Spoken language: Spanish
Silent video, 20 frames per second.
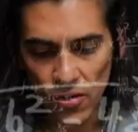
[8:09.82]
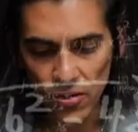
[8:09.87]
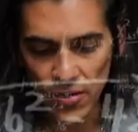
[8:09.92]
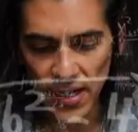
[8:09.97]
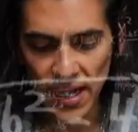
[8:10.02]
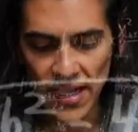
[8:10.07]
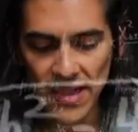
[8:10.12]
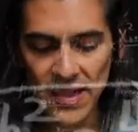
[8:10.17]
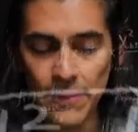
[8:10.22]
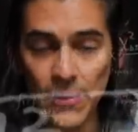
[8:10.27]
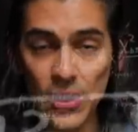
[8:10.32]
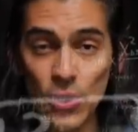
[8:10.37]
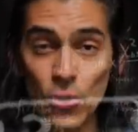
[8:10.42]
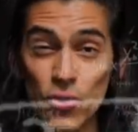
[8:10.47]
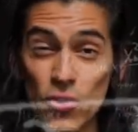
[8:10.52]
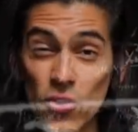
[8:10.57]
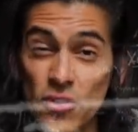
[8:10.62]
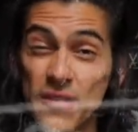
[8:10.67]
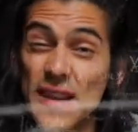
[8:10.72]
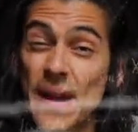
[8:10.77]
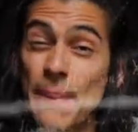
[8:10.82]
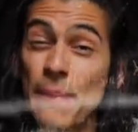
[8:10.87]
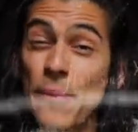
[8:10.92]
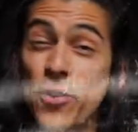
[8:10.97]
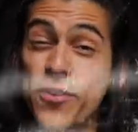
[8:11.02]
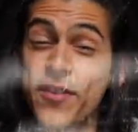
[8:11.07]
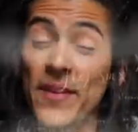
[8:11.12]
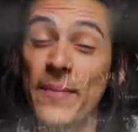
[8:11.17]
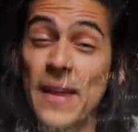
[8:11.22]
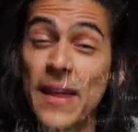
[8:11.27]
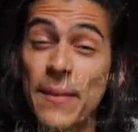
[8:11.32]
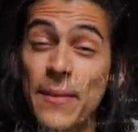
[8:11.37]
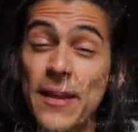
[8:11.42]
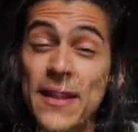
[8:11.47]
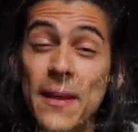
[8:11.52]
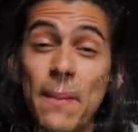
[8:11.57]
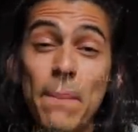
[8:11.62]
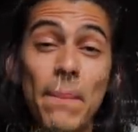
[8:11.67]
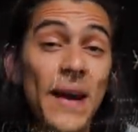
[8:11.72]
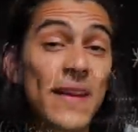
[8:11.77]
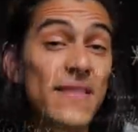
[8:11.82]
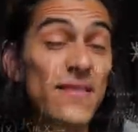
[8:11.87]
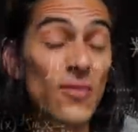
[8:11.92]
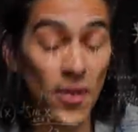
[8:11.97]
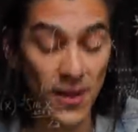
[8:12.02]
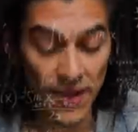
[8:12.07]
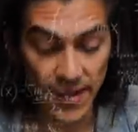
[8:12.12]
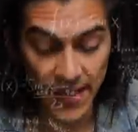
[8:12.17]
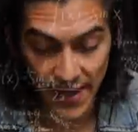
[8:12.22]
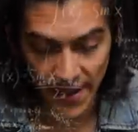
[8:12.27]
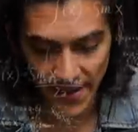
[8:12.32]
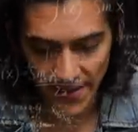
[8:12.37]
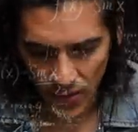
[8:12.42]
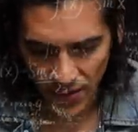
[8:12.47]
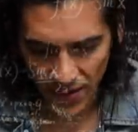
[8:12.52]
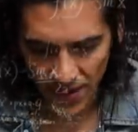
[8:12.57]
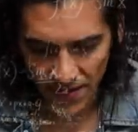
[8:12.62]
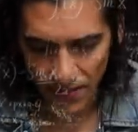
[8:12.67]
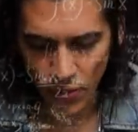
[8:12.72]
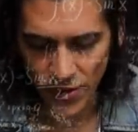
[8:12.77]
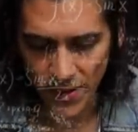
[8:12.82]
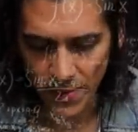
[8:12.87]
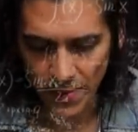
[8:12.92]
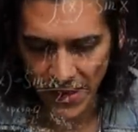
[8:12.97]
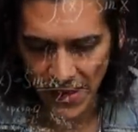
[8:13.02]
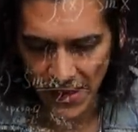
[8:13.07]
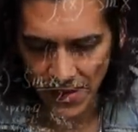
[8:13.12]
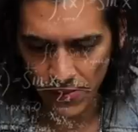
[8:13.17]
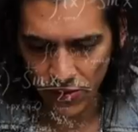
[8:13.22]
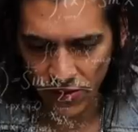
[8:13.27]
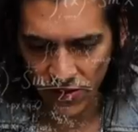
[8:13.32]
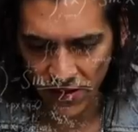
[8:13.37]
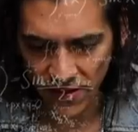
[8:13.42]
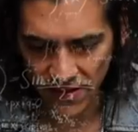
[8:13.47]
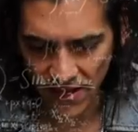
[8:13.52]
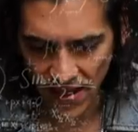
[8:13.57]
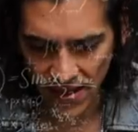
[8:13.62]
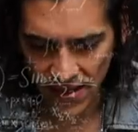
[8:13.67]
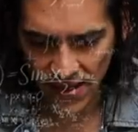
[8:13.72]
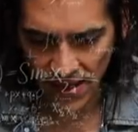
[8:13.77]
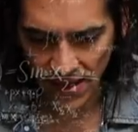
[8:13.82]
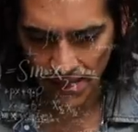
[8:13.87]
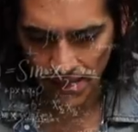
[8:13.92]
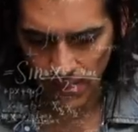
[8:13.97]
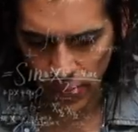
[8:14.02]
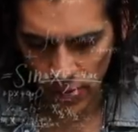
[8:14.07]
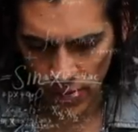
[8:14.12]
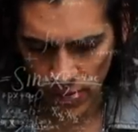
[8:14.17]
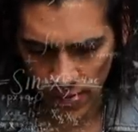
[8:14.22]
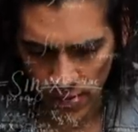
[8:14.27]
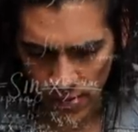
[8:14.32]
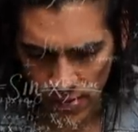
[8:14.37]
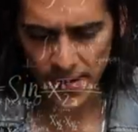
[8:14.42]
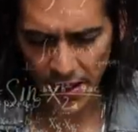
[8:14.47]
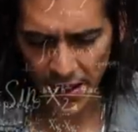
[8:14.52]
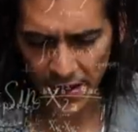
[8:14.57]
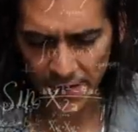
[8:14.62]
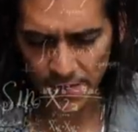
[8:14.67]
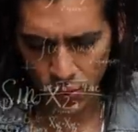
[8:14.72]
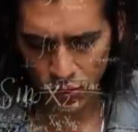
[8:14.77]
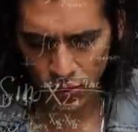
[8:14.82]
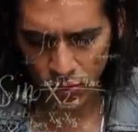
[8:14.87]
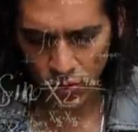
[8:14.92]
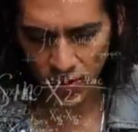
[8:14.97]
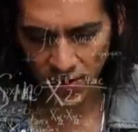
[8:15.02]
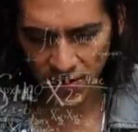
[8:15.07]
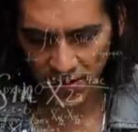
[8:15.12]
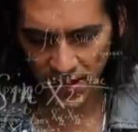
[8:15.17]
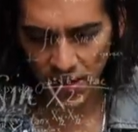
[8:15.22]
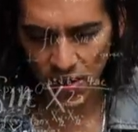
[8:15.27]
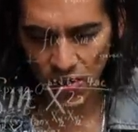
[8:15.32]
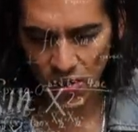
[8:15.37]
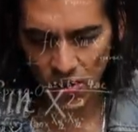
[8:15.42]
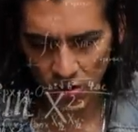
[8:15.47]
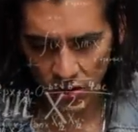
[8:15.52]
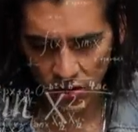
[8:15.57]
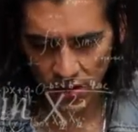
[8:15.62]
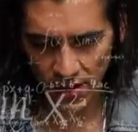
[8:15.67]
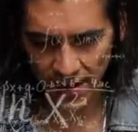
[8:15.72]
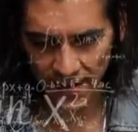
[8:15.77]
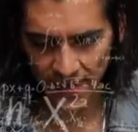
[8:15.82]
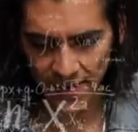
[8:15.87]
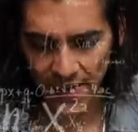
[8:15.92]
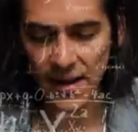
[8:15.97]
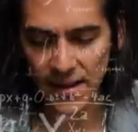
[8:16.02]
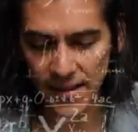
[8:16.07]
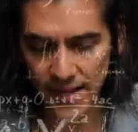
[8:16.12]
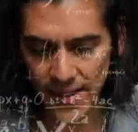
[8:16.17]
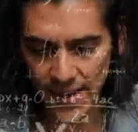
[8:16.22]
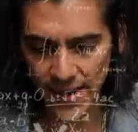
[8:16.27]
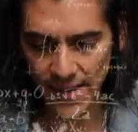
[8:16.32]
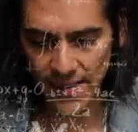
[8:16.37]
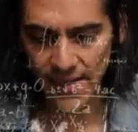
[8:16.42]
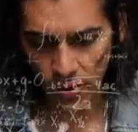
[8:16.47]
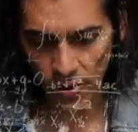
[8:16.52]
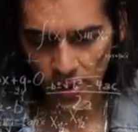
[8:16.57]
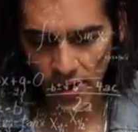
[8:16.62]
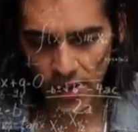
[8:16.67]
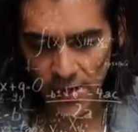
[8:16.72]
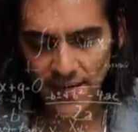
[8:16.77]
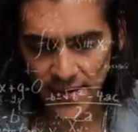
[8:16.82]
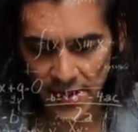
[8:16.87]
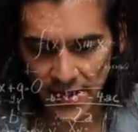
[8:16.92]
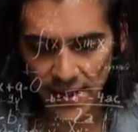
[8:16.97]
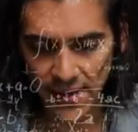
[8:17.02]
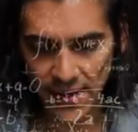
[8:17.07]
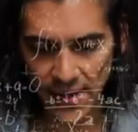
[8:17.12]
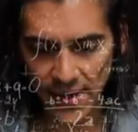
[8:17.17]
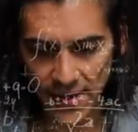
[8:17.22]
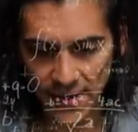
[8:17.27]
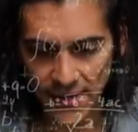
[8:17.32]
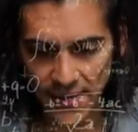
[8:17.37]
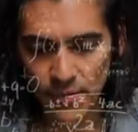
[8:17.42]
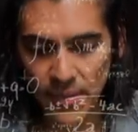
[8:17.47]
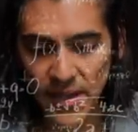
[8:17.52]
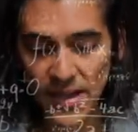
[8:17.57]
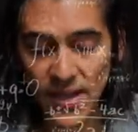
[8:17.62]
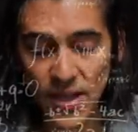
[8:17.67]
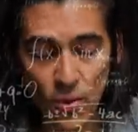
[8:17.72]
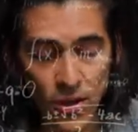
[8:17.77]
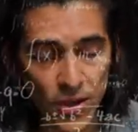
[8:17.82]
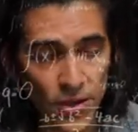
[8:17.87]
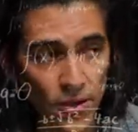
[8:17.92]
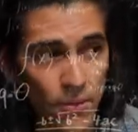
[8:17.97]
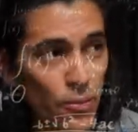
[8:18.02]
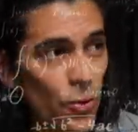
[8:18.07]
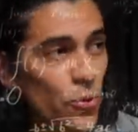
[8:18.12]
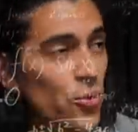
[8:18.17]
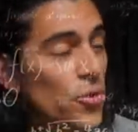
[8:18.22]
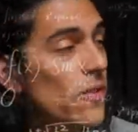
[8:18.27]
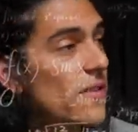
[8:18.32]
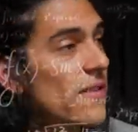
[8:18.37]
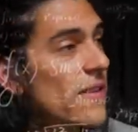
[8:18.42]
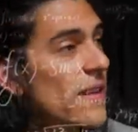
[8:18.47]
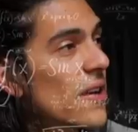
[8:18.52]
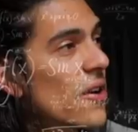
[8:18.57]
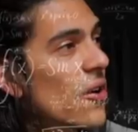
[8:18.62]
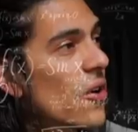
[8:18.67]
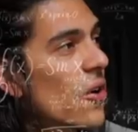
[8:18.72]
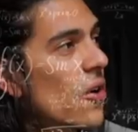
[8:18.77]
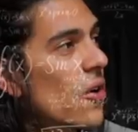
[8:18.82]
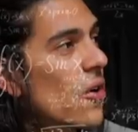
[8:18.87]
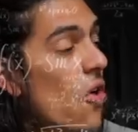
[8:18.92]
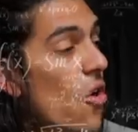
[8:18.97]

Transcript: con 30 minutos aproximadamente paso al día. Entonces multiplicamos 60 por 3.5 horas al día por 7 días. Son 24.5